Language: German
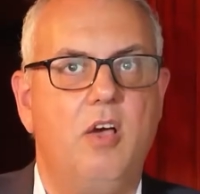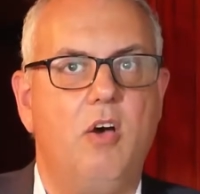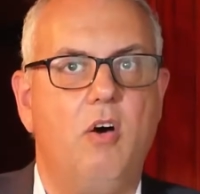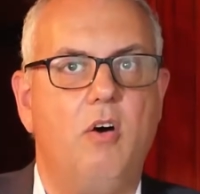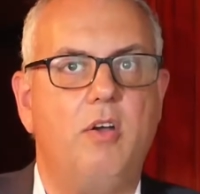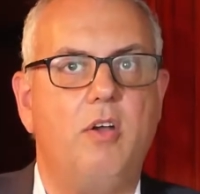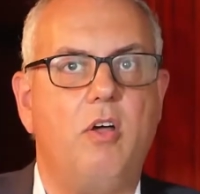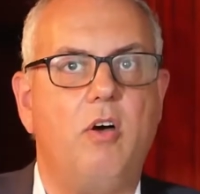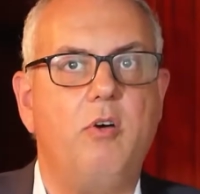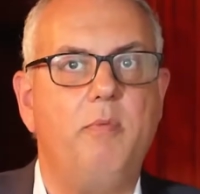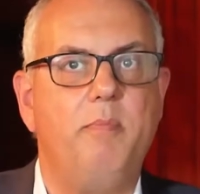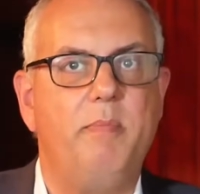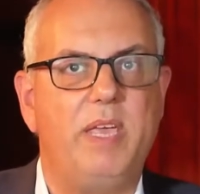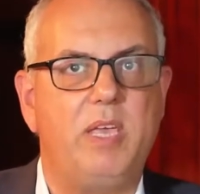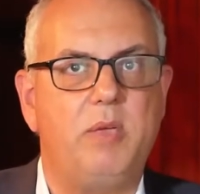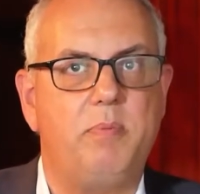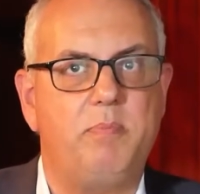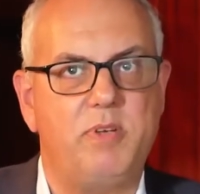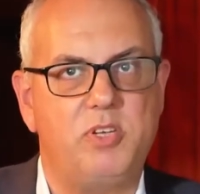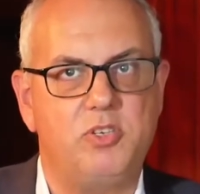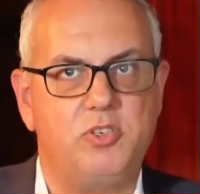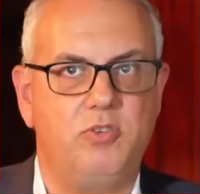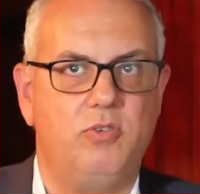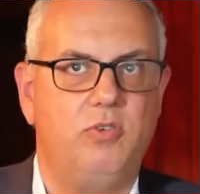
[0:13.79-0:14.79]
Und auch mich
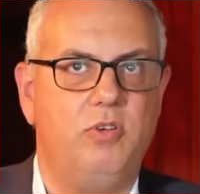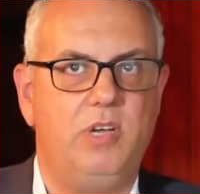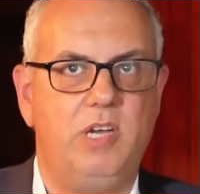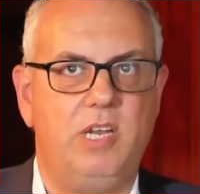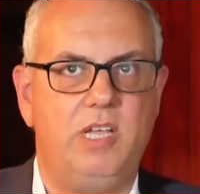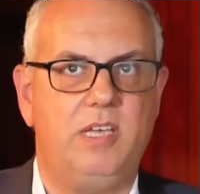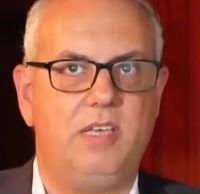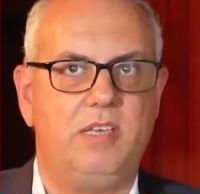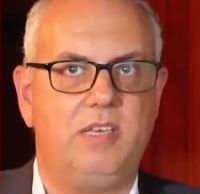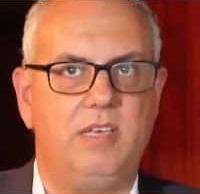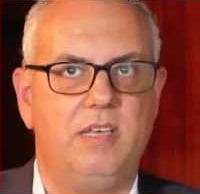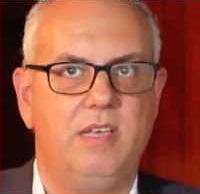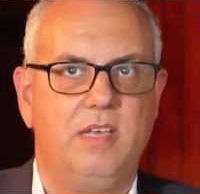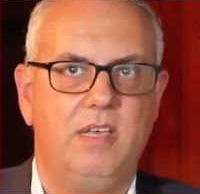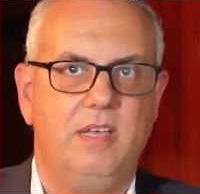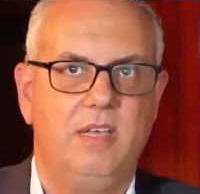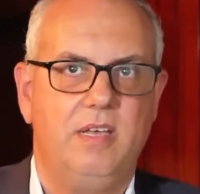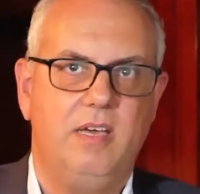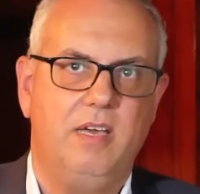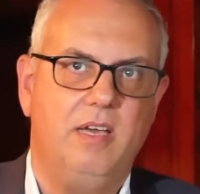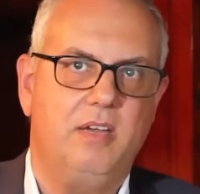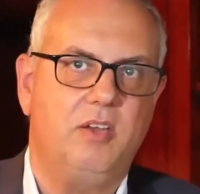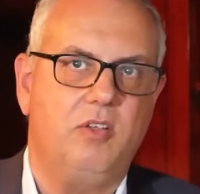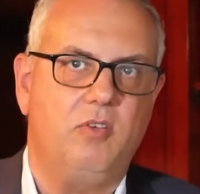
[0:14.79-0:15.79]
persönlich
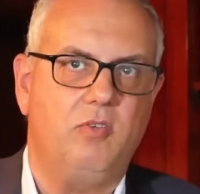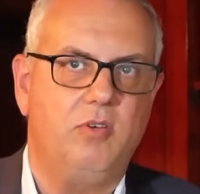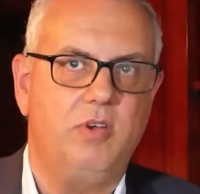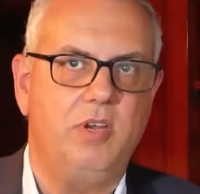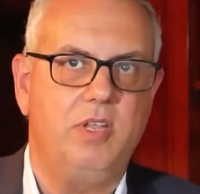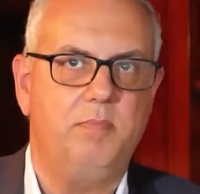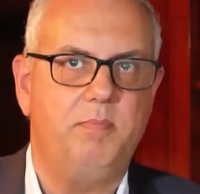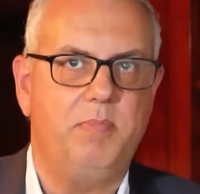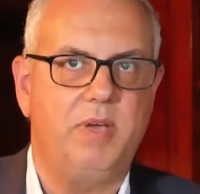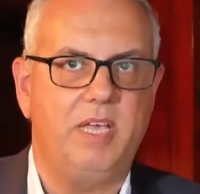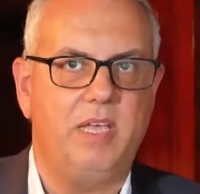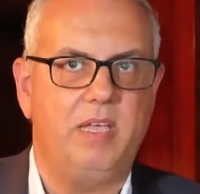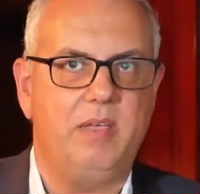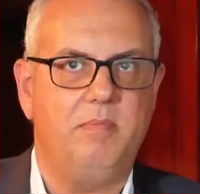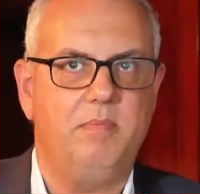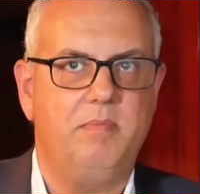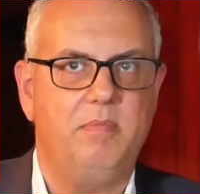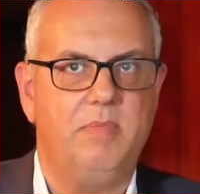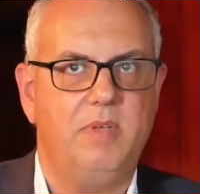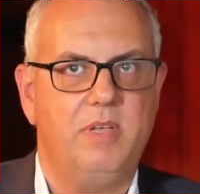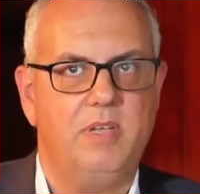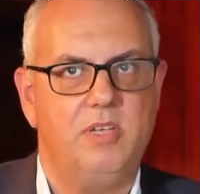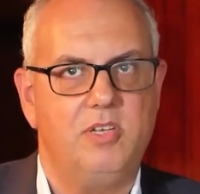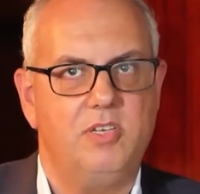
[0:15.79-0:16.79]
hat die Uni
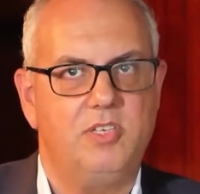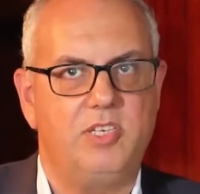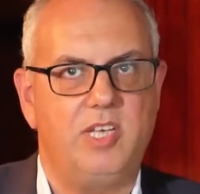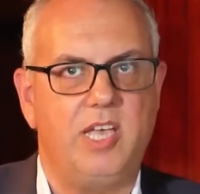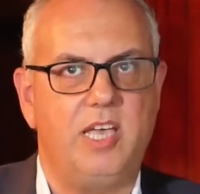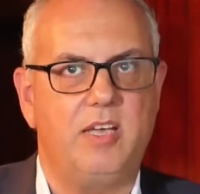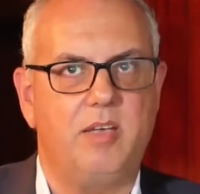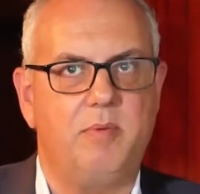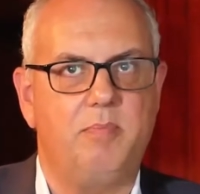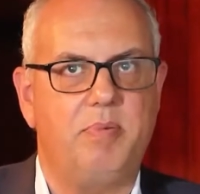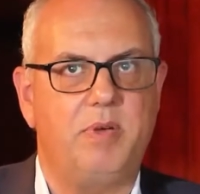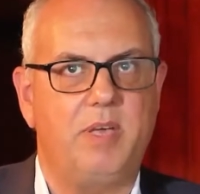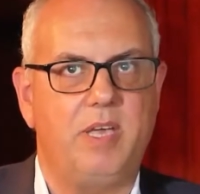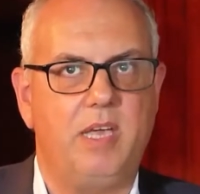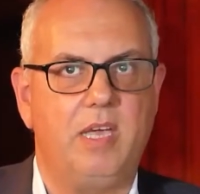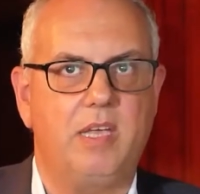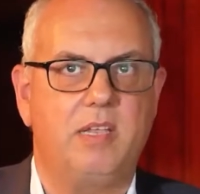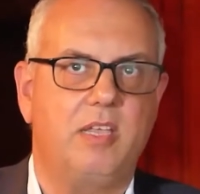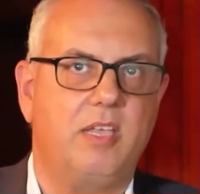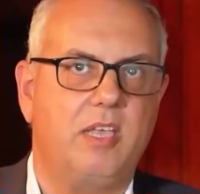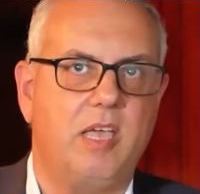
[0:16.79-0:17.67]
Bremen sehr geprägt.